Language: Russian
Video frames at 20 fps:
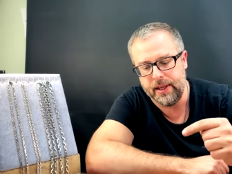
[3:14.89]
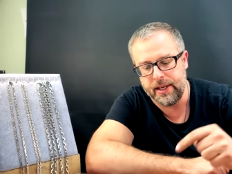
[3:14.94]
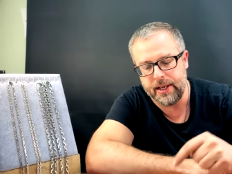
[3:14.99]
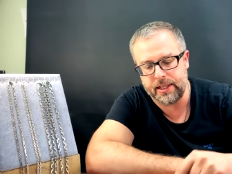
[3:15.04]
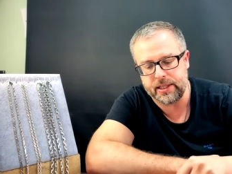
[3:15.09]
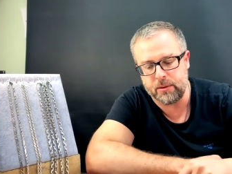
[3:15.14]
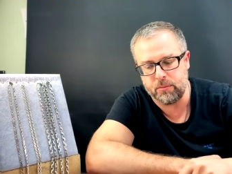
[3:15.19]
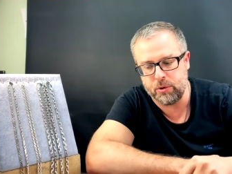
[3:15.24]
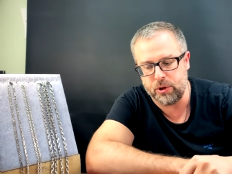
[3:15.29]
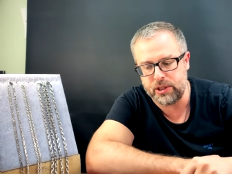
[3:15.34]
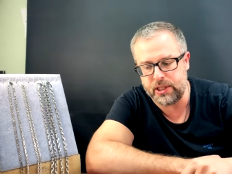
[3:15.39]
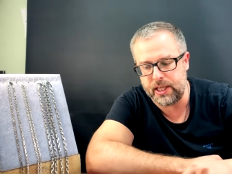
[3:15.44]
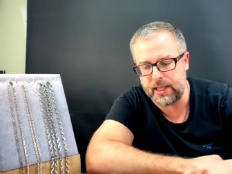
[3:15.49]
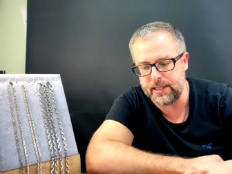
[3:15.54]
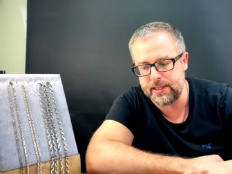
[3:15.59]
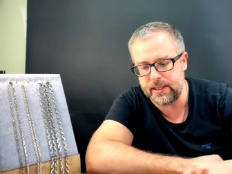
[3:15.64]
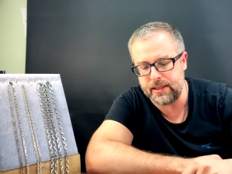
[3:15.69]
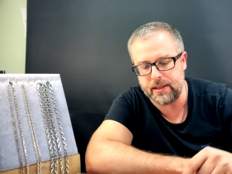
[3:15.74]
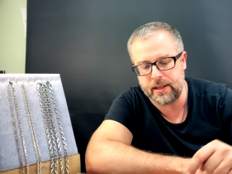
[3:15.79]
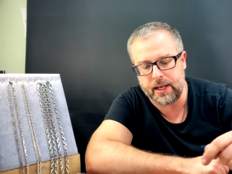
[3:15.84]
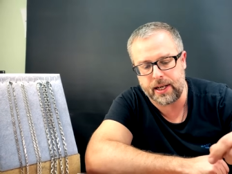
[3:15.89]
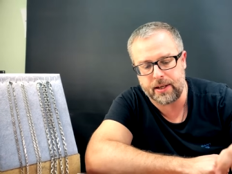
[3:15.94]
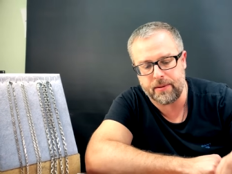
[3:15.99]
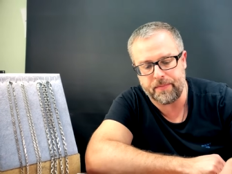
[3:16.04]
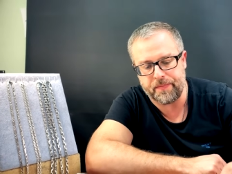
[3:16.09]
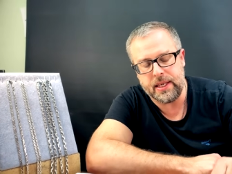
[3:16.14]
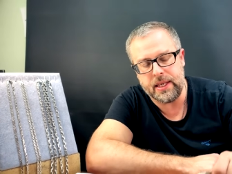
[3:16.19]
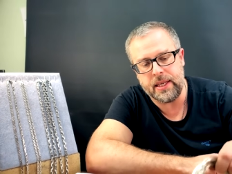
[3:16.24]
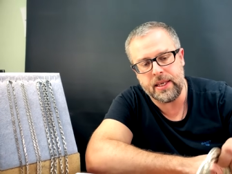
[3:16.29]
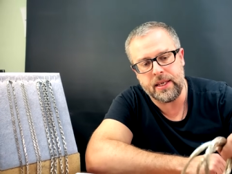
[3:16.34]
Это будет 30
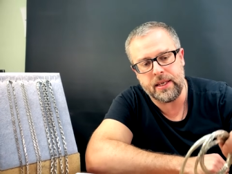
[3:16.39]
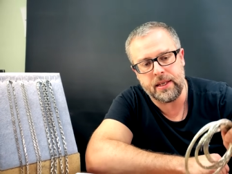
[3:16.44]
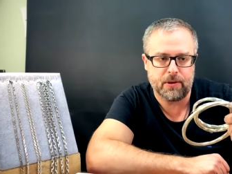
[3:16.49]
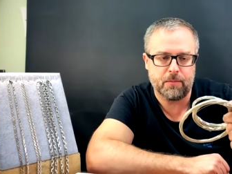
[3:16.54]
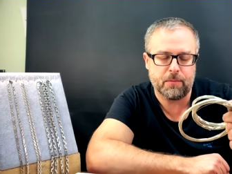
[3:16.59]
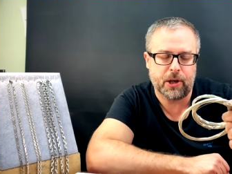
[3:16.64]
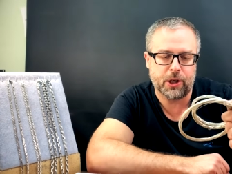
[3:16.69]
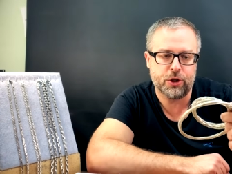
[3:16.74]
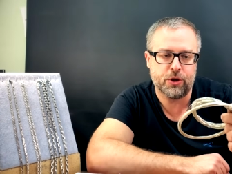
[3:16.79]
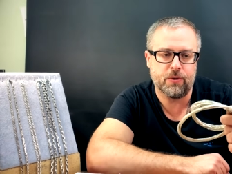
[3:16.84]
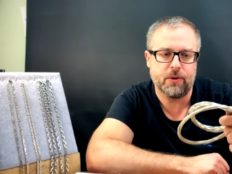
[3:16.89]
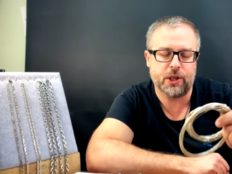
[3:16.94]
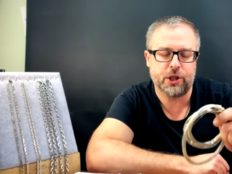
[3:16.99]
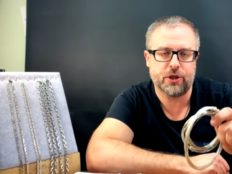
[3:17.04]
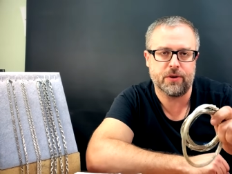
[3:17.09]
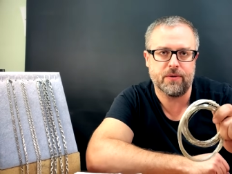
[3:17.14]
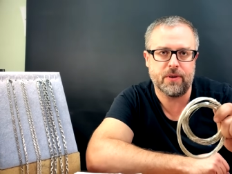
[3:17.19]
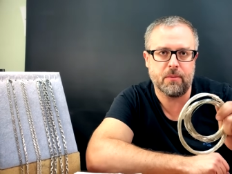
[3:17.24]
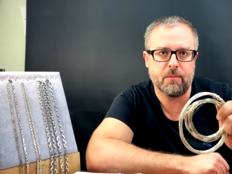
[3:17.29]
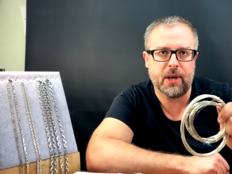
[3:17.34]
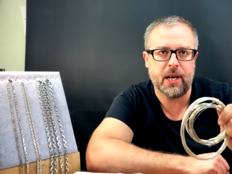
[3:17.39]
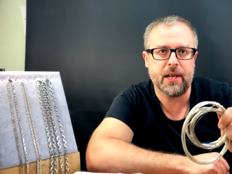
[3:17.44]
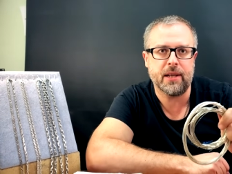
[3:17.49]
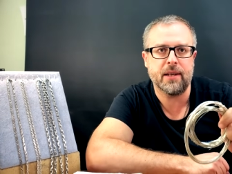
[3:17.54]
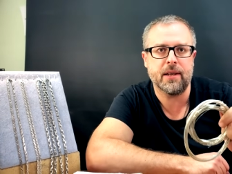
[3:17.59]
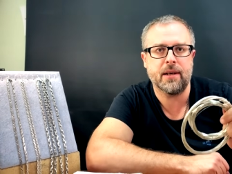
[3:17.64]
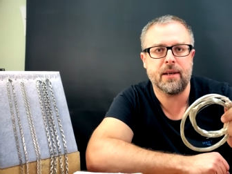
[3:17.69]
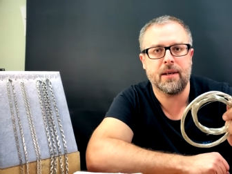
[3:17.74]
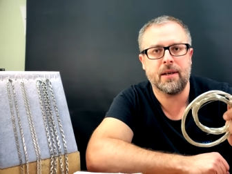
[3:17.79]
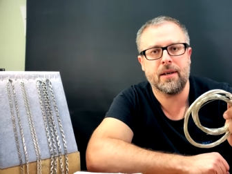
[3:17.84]
грамм. И обращу ваше
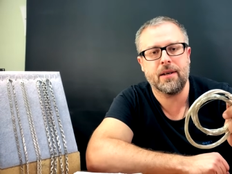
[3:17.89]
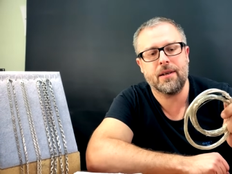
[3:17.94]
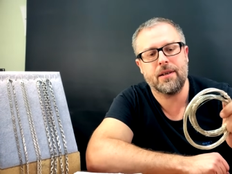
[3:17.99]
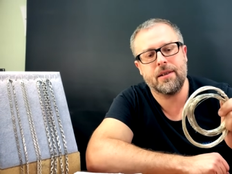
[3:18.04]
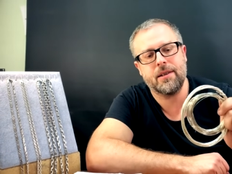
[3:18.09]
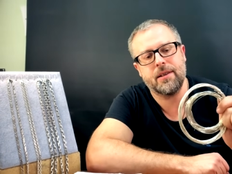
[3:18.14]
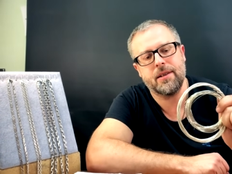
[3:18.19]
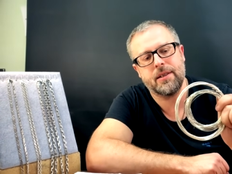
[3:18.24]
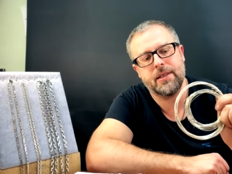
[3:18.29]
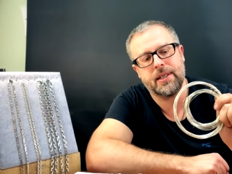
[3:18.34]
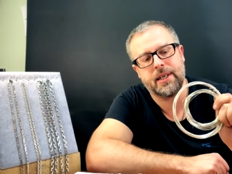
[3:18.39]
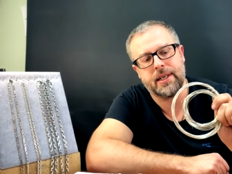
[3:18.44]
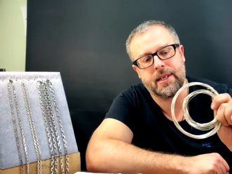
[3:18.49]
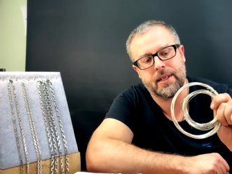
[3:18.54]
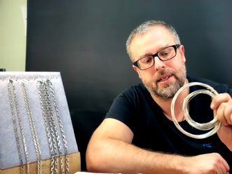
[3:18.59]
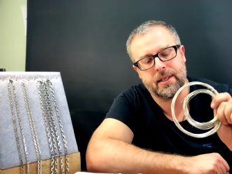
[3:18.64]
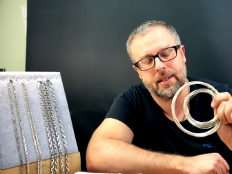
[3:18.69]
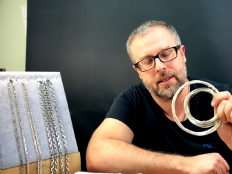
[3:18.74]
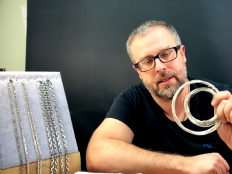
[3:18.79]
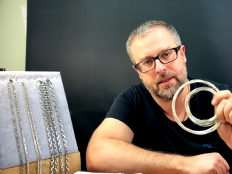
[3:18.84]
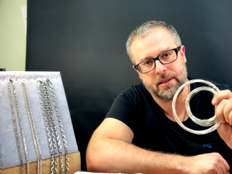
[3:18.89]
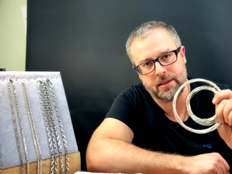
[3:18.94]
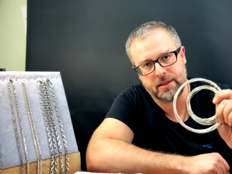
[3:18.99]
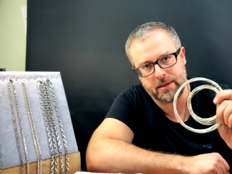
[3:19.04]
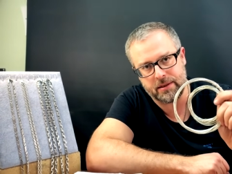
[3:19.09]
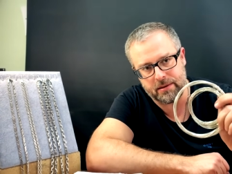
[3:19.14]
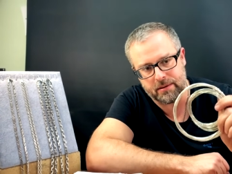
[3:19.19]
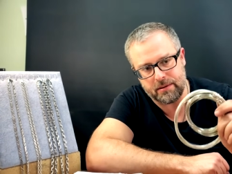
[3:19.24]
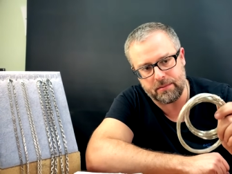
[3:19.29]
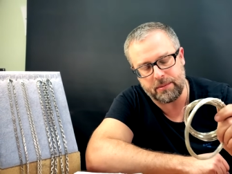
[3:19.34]
внимание на
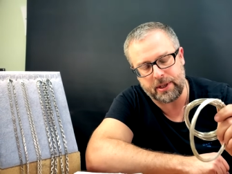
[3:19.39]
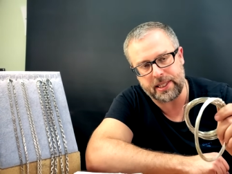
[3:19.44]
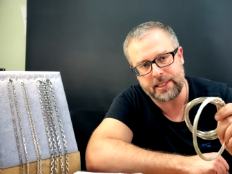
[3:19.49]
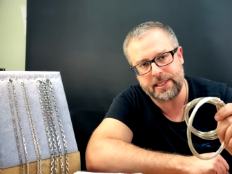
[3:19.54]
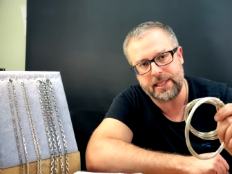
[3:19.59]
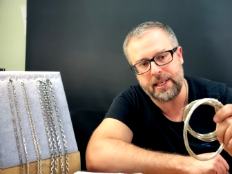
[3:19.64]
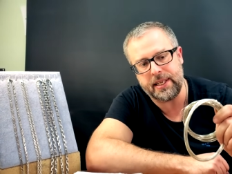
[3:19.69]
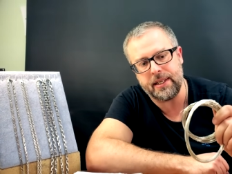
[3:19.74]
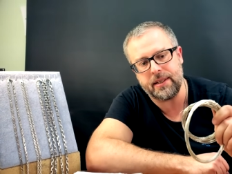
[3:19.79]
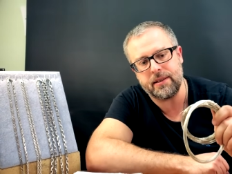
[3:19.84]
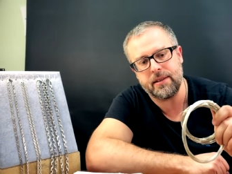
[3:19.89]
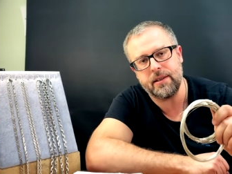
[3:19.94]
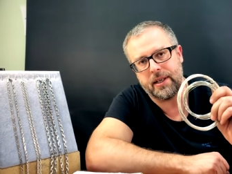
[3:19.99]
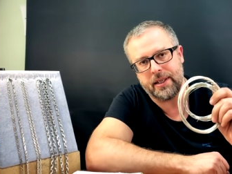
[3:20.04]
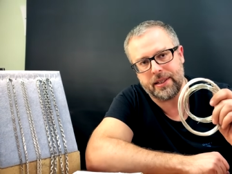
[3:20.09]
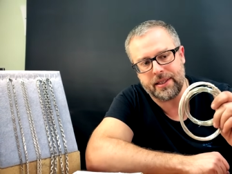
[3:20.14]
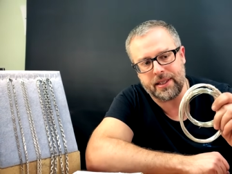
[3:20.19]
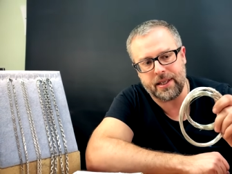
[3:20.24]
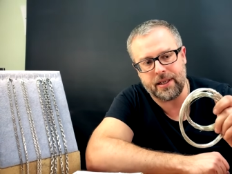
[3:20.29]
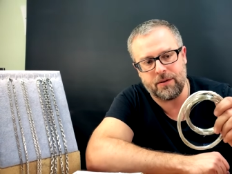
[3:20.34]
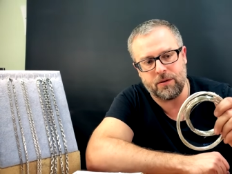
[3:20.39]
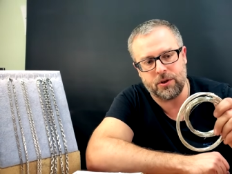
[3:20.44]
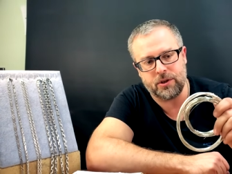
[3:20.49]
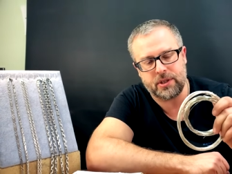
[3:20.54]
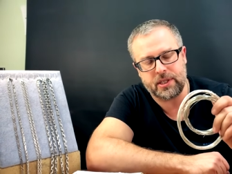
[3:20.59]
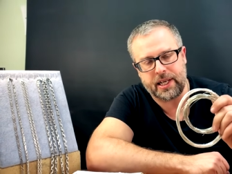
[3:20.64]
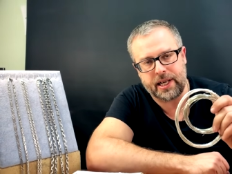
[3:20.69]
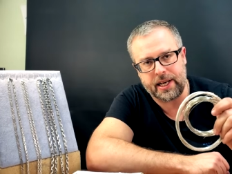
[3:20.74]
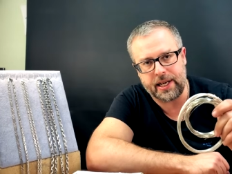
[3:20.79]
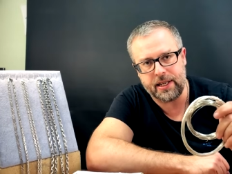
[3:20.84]
браслет, это
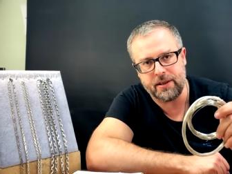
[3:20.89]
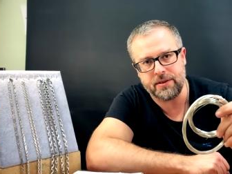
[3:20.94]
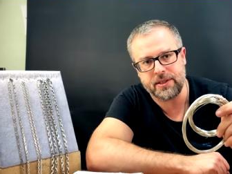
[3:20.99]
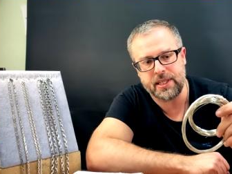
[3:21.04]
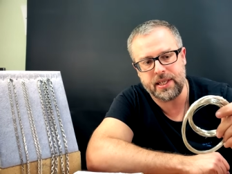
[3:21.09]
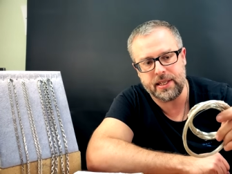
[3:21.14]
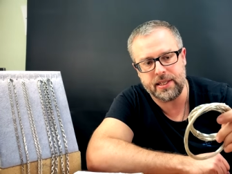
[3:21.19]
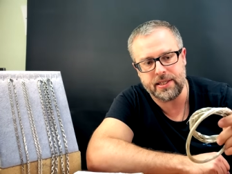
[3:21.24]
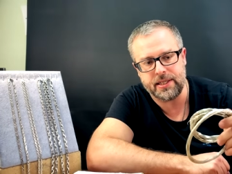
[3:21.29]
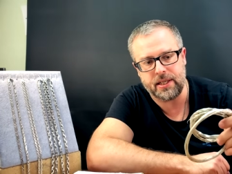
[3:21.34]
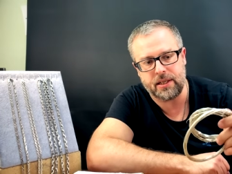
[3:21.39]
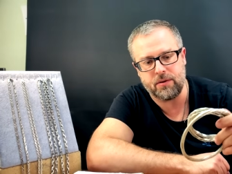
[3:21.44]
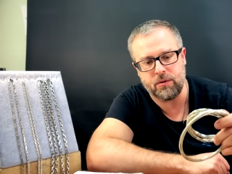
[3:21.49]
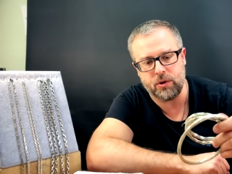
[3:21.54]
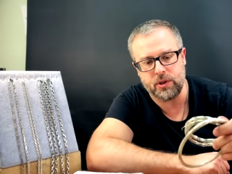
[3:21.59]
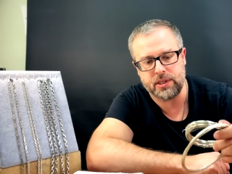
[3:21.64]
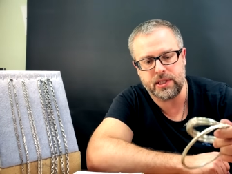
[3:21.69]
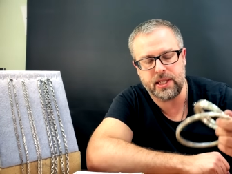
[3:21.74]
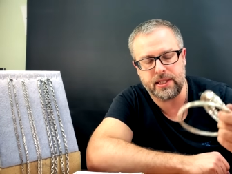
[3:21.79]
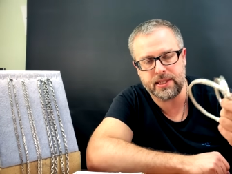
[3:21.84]
вот королевский лисий хвост.